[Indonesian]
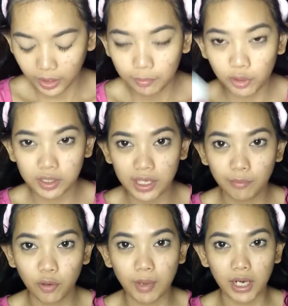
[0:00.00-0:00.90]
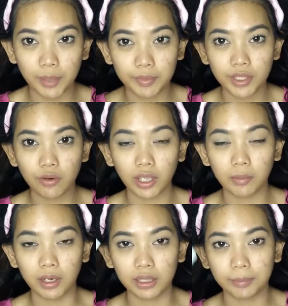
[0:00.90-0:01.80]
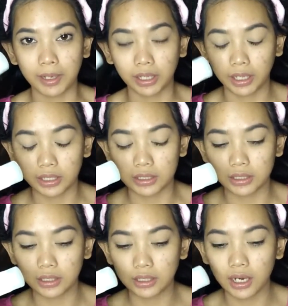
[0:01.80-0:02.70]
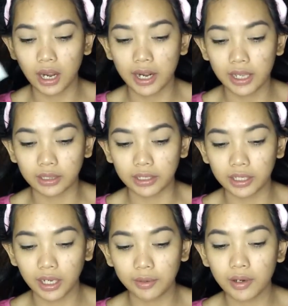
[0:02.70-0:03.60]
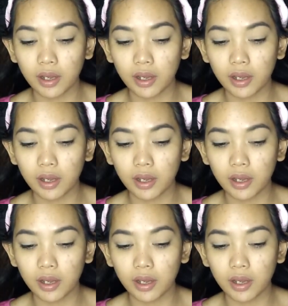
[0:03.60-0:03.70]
ini mau siang mau malam sih oke okay banget dipakai jadi rangkaian tadi kan